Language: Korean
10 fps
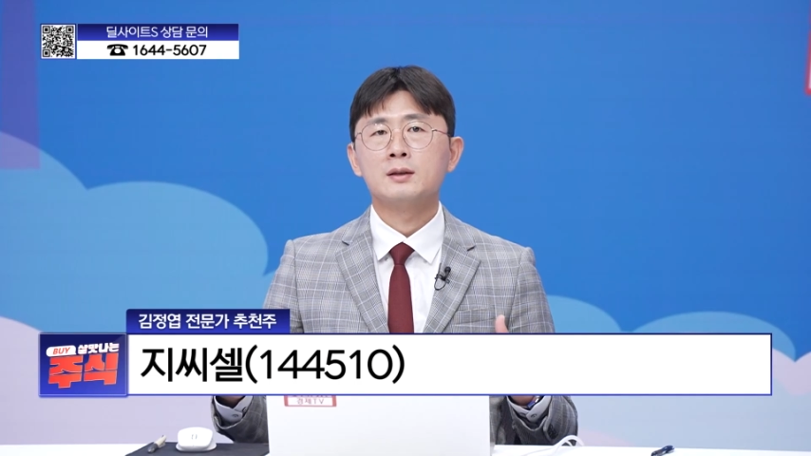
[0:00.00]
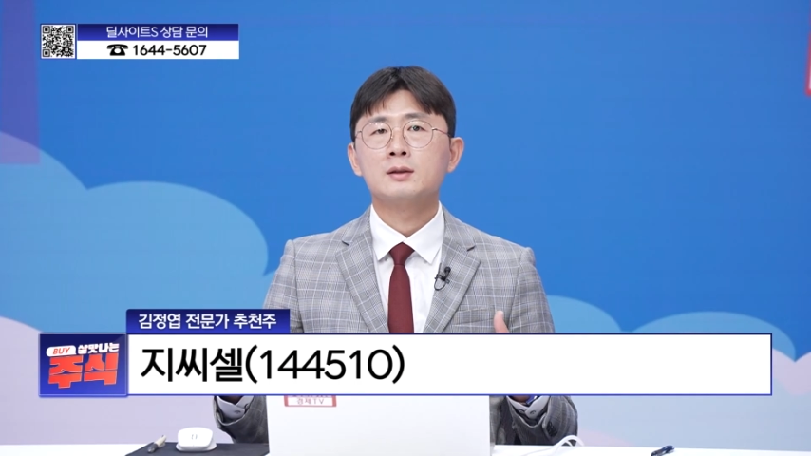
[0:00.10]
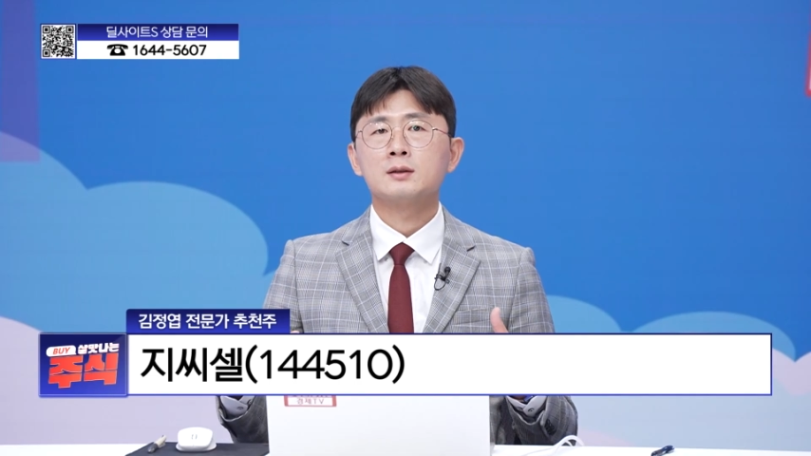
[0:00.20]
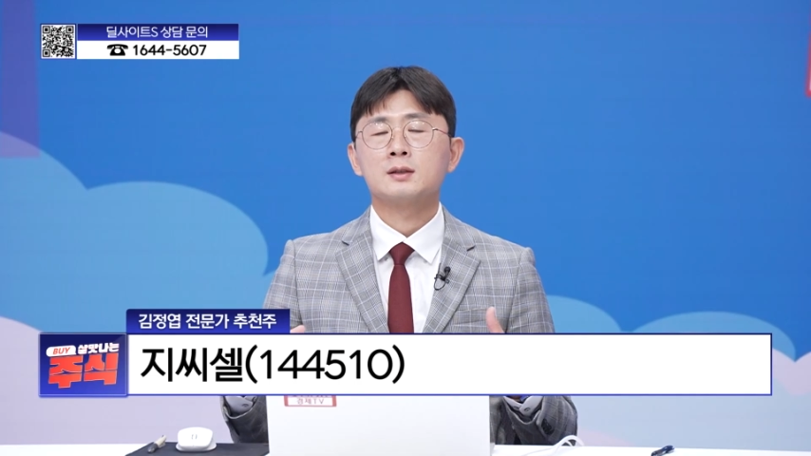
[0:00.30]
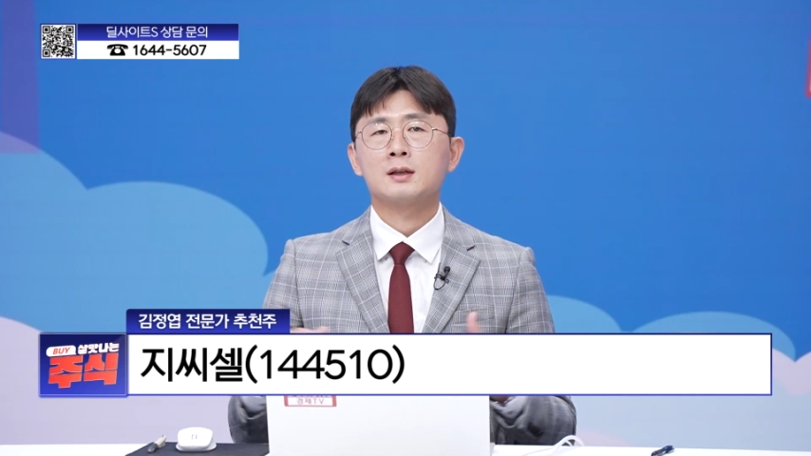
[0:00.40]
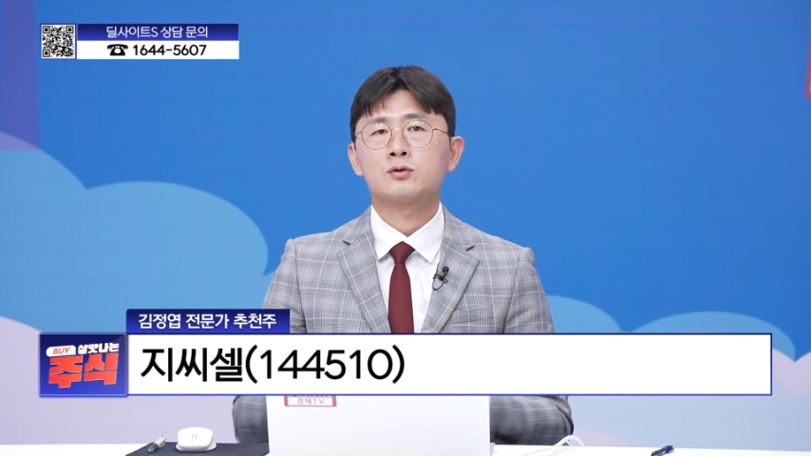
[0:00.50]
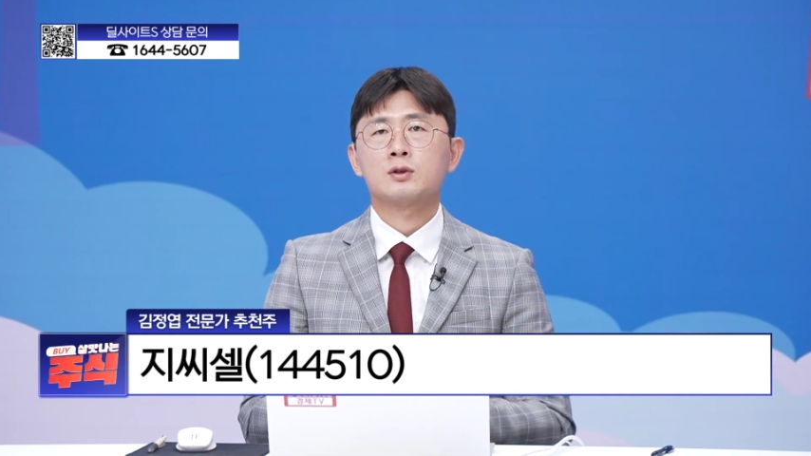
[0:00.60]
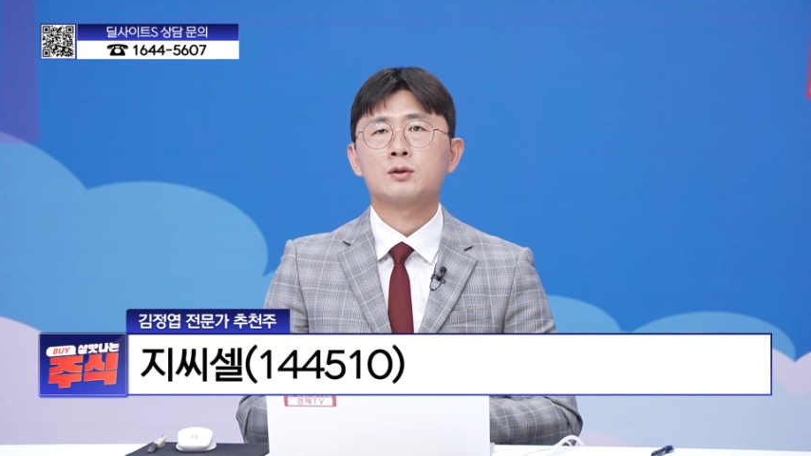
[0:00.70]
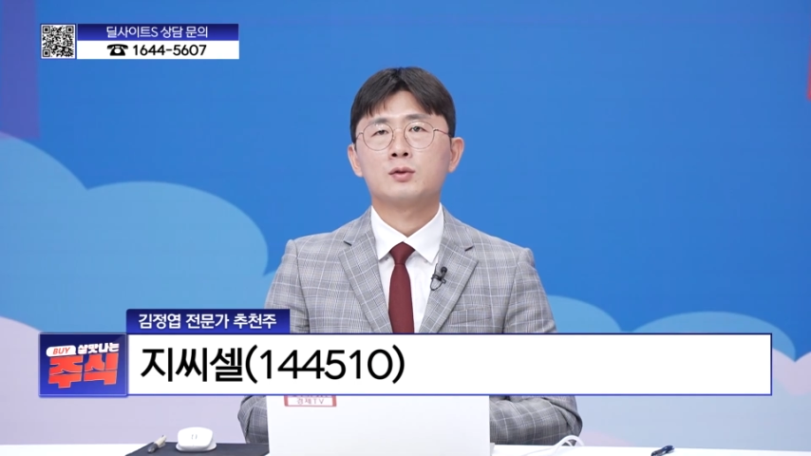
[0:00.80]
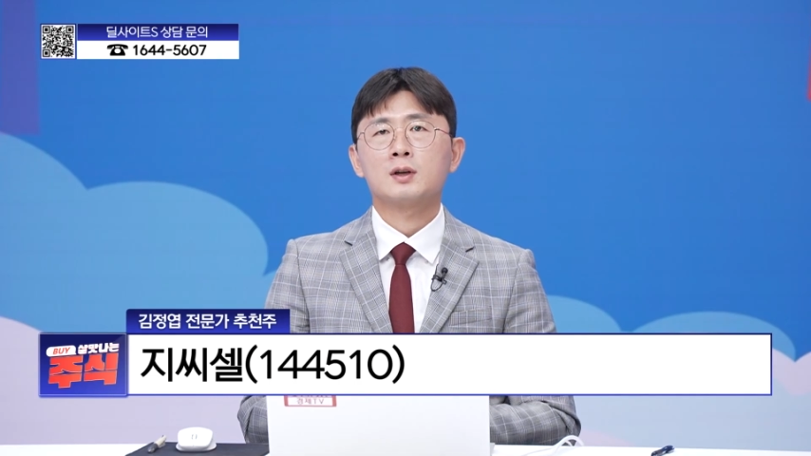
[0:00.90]
있는
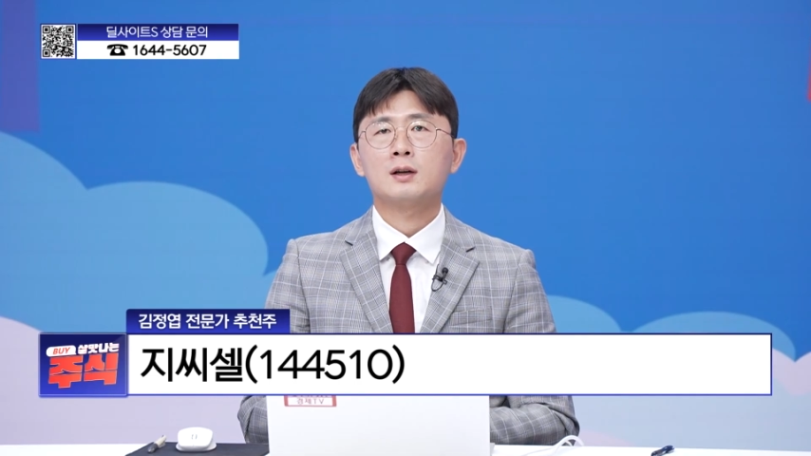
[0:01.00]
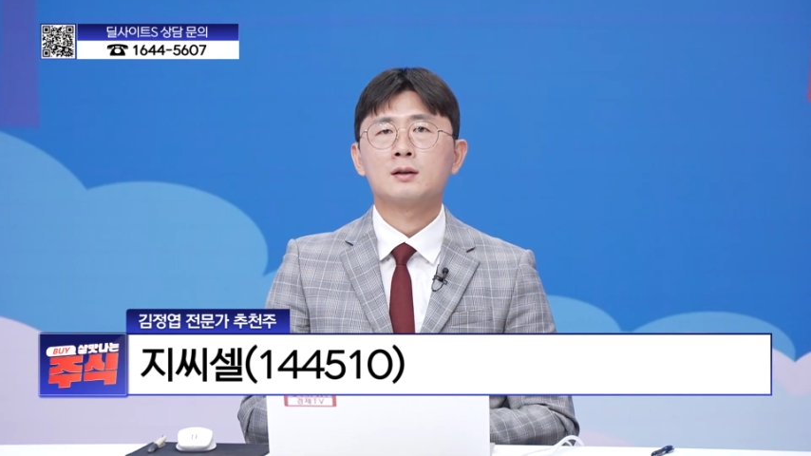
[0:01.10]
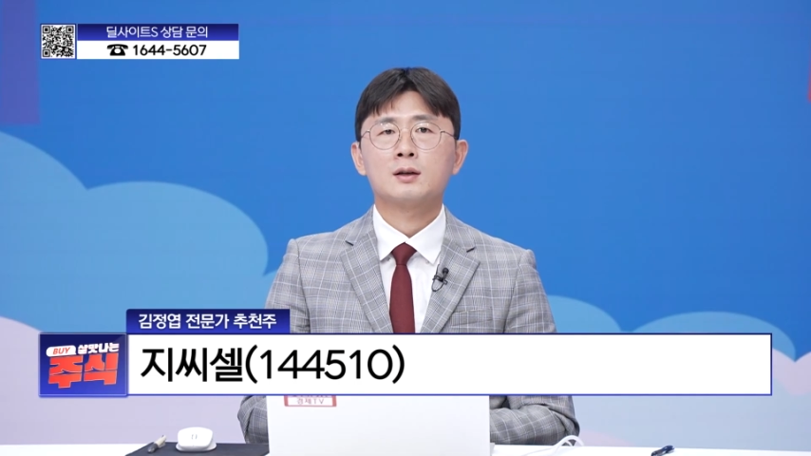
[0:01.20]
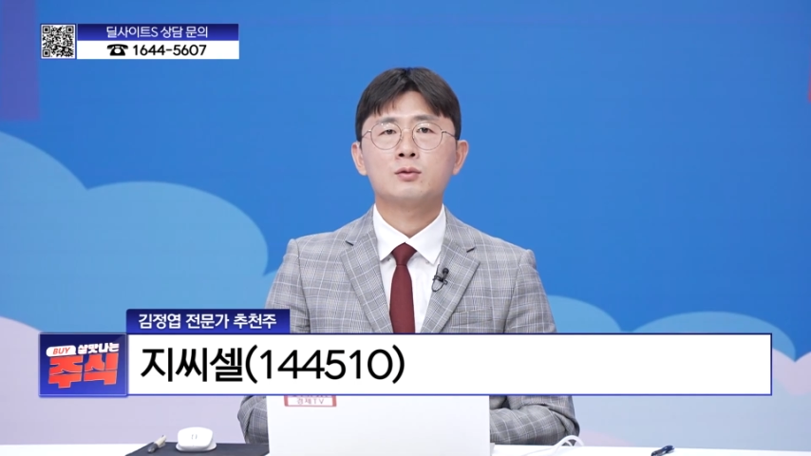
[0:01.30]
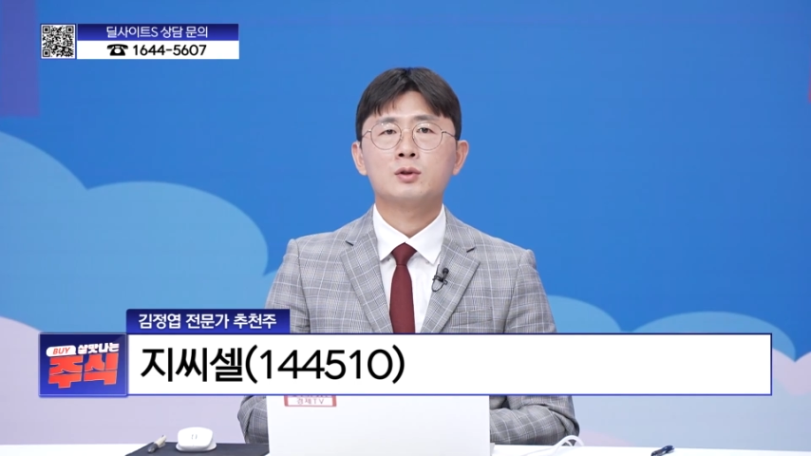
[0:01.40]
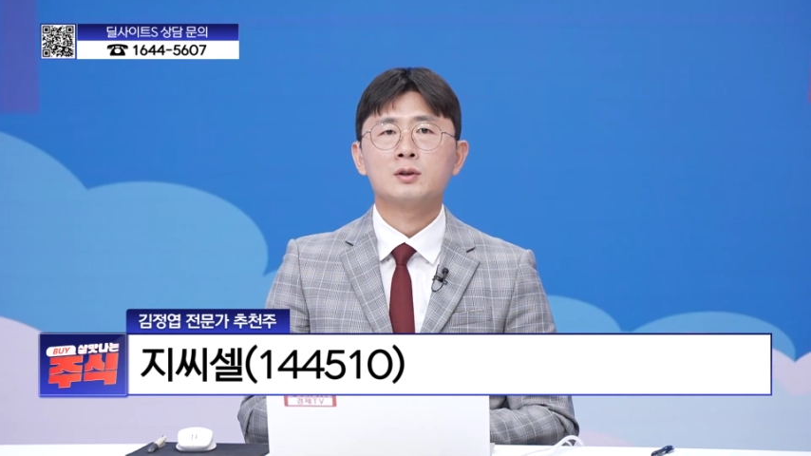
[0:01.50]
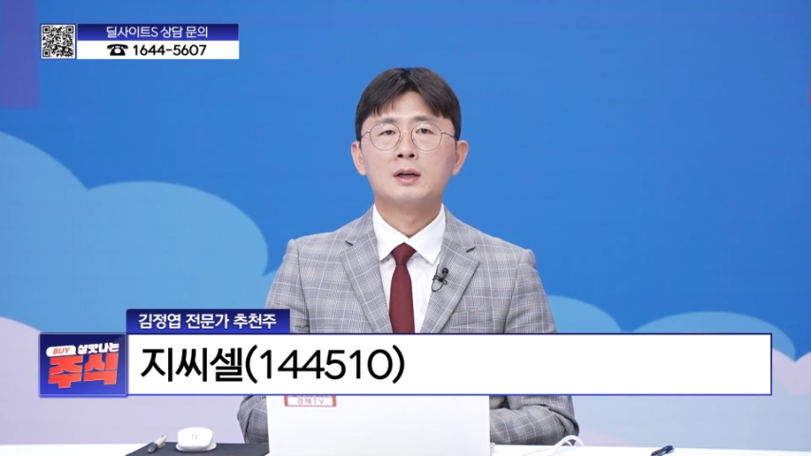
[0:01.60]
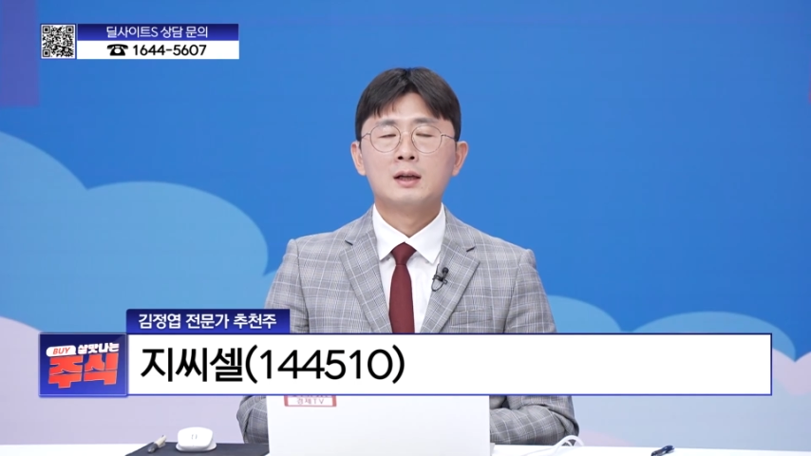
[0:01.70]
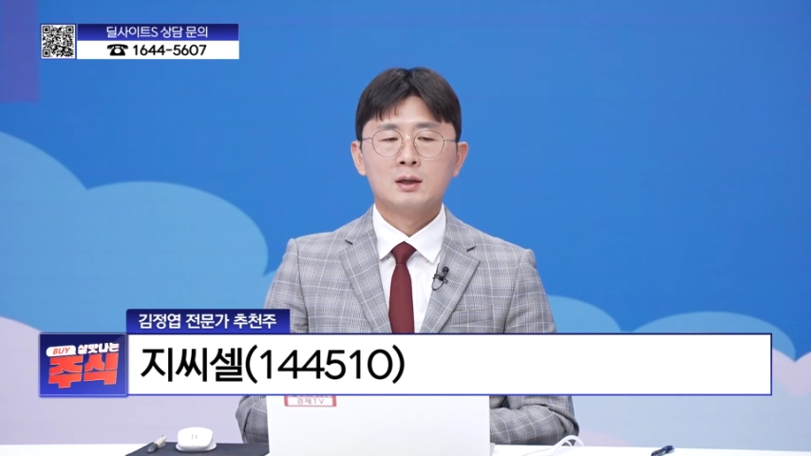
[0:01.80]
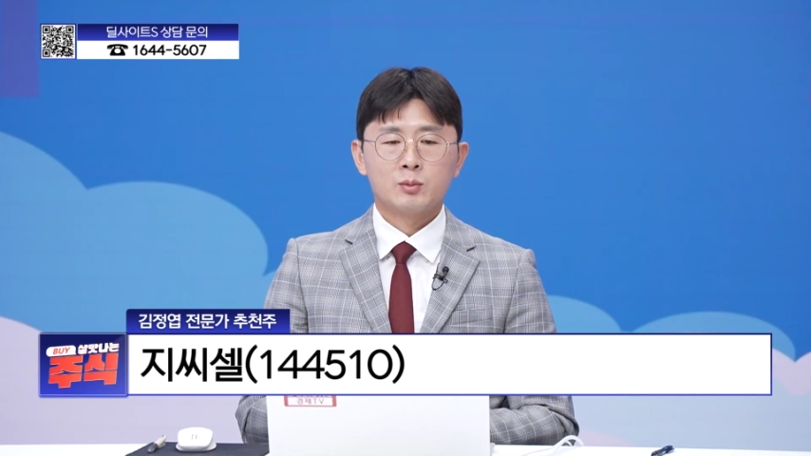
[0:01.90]
제약주라고 생각을 하고요.
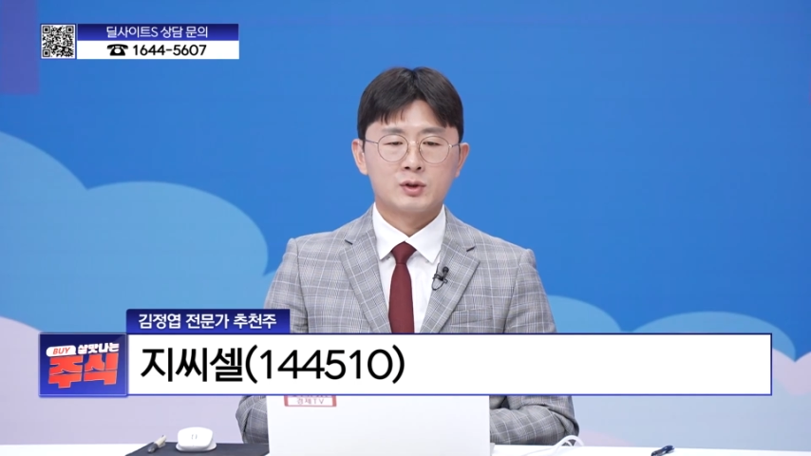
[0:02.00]
뭐